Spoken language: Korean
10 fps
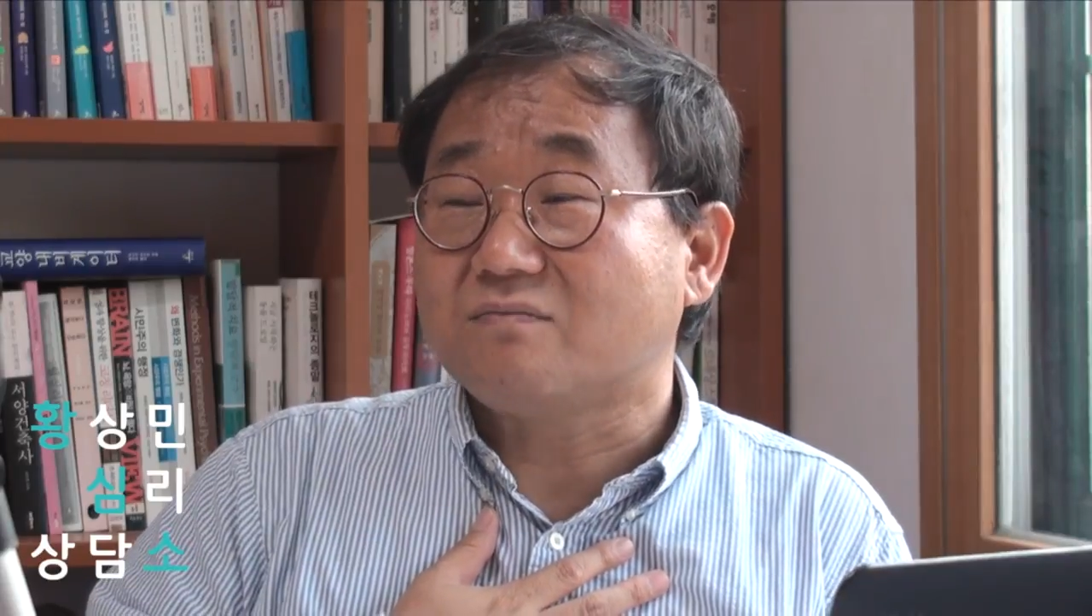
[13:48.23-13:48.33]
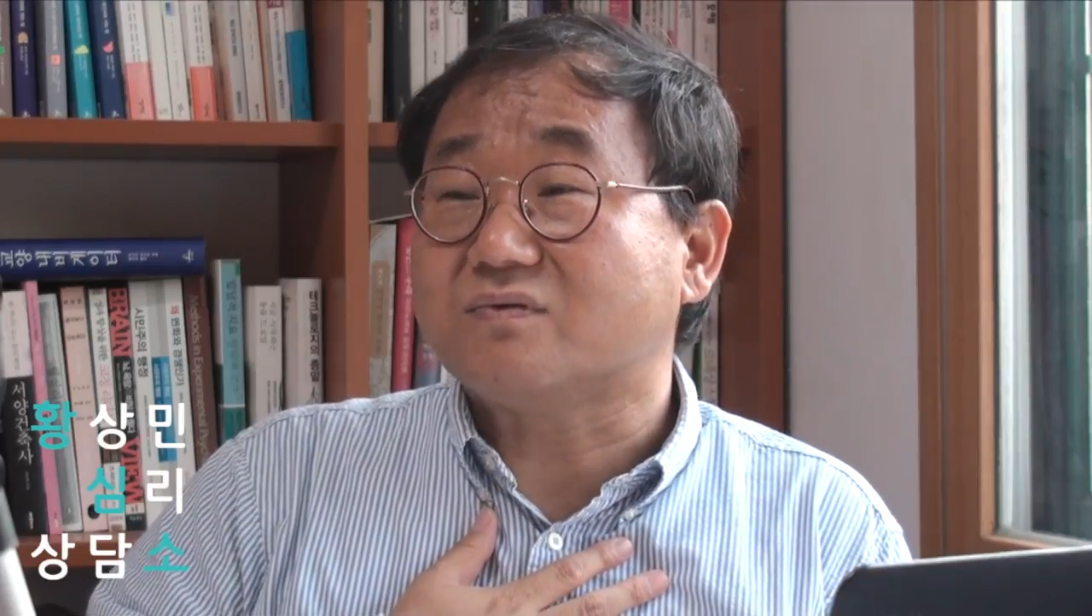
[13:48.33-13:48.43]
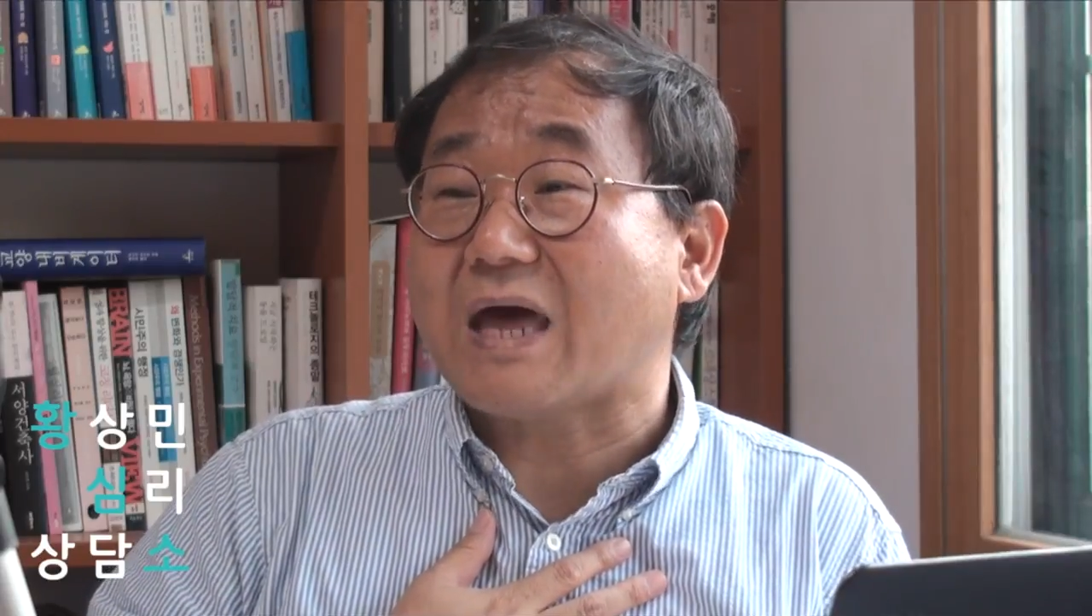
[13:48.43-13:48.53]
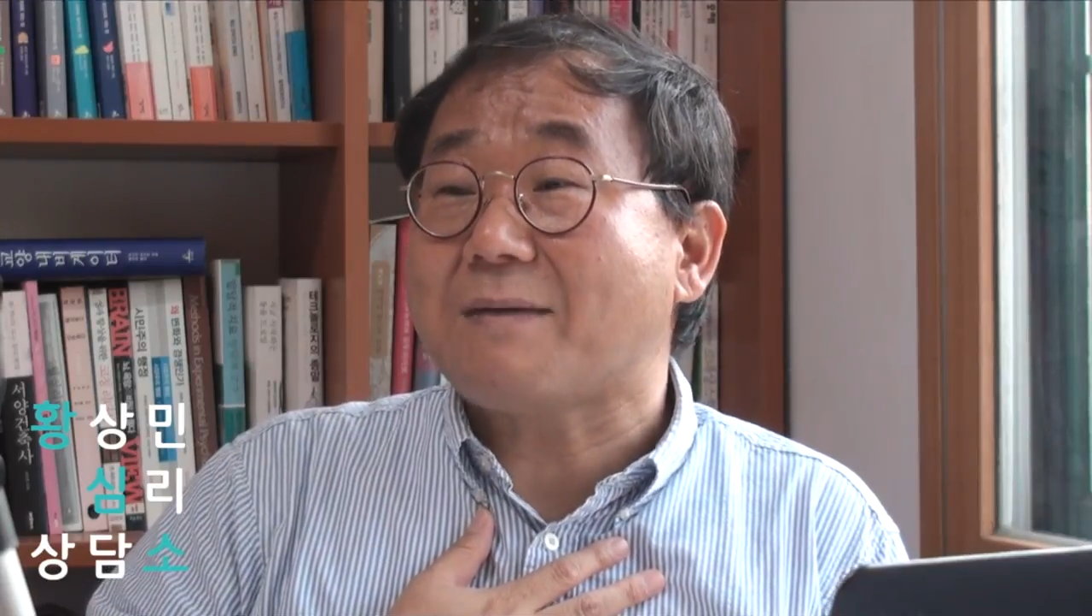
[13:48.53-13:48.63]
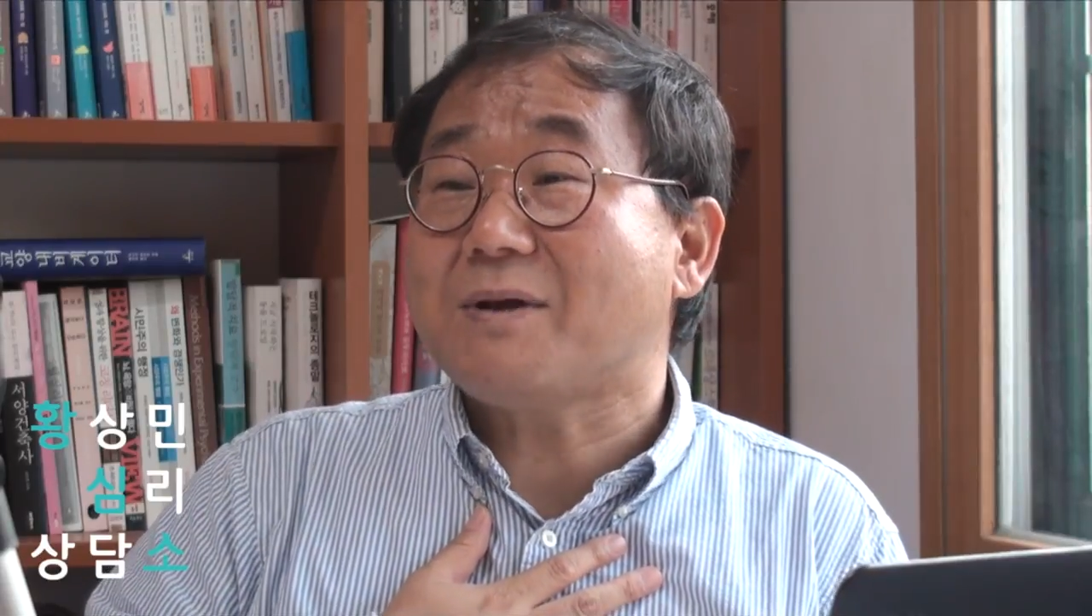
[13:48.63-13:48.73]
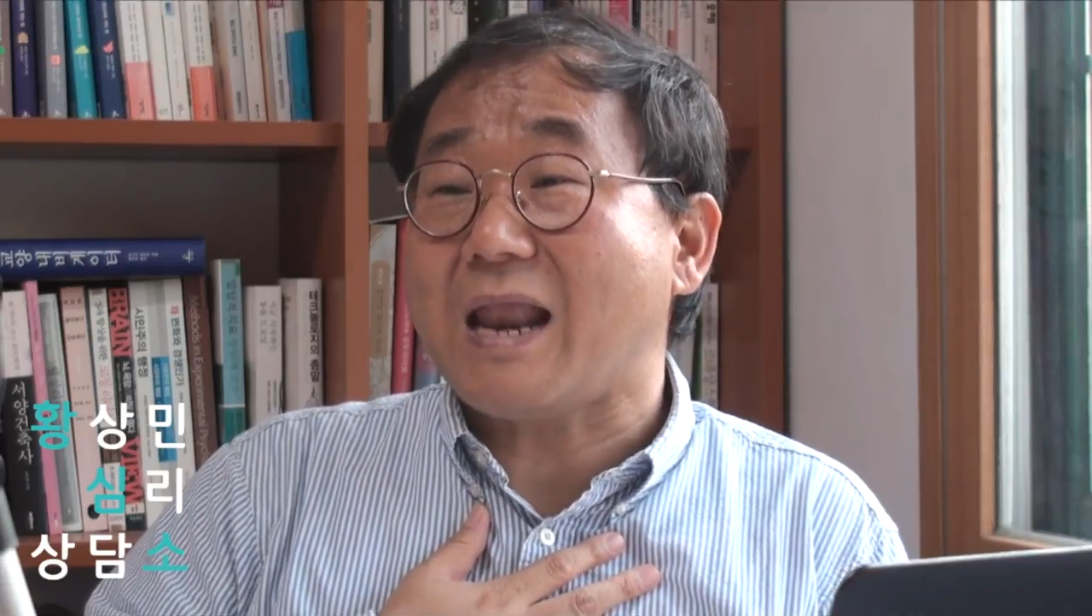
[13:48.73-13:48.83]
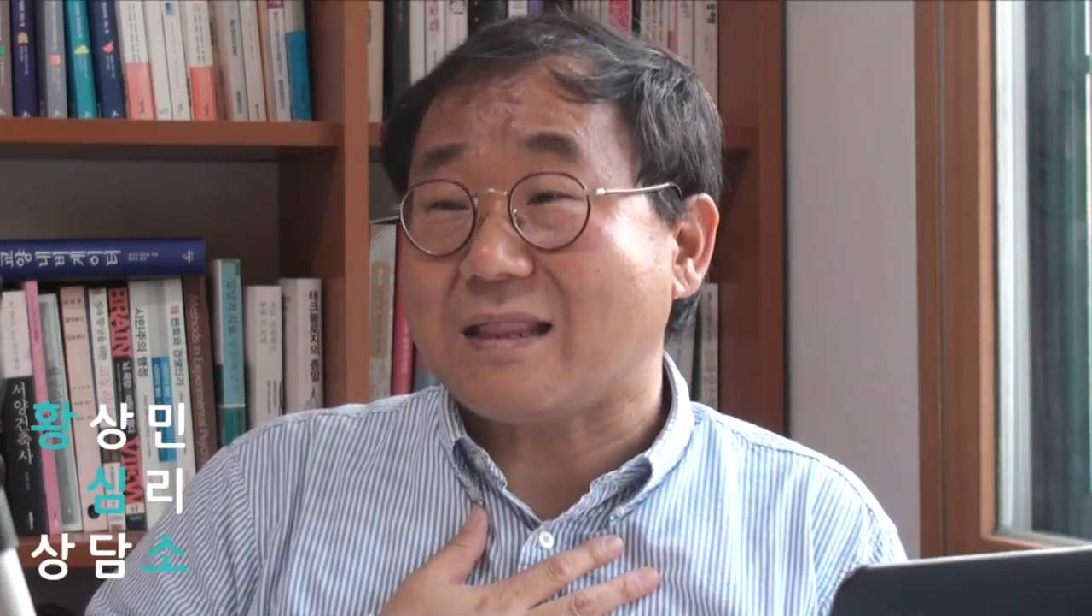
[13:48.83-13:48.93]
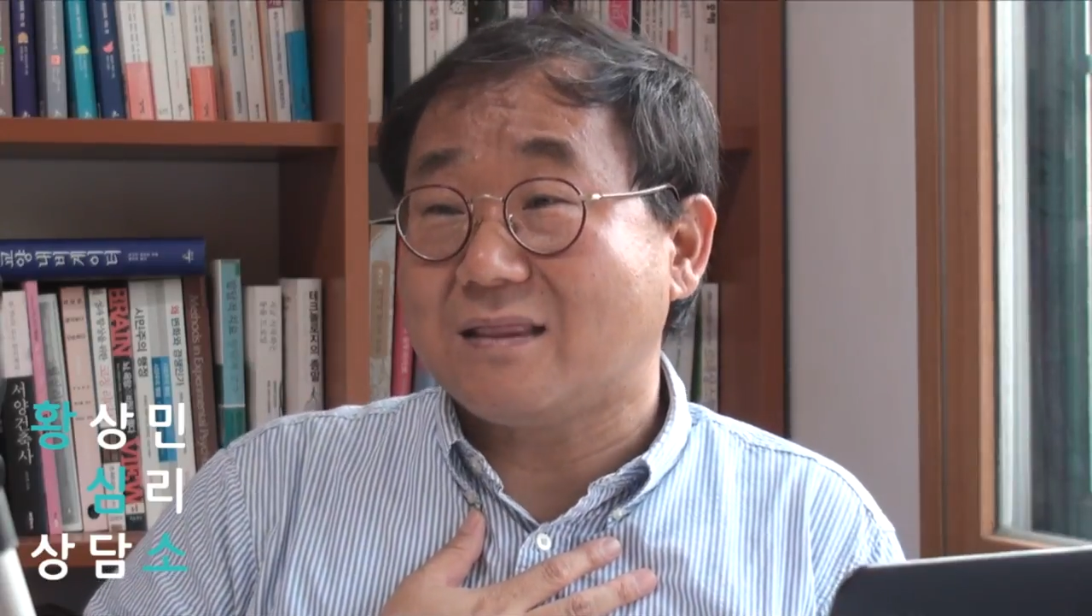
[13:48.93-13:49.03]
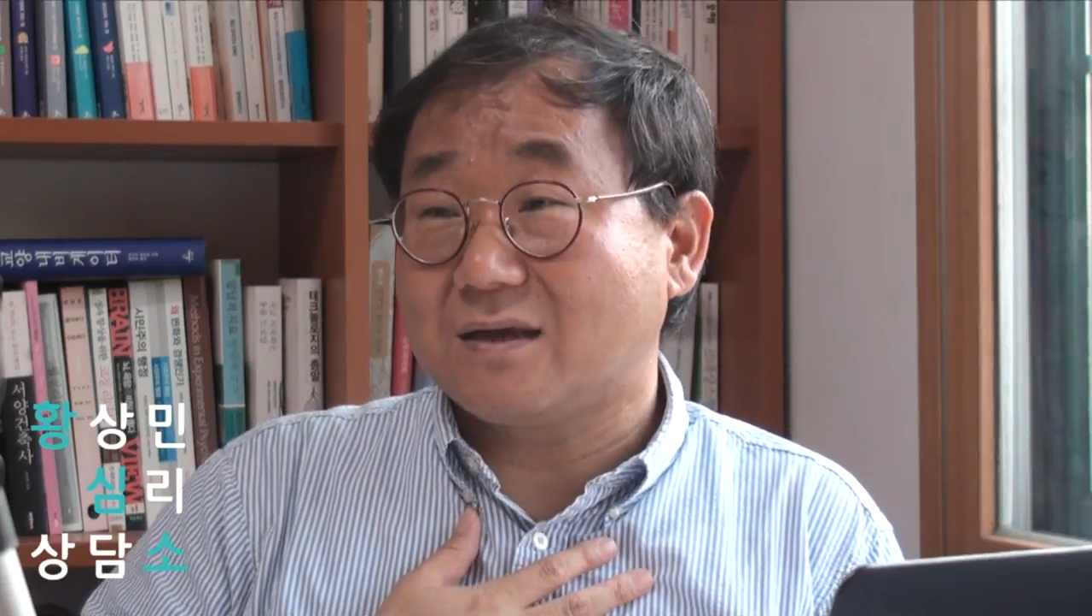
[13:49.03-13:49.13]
부담을 안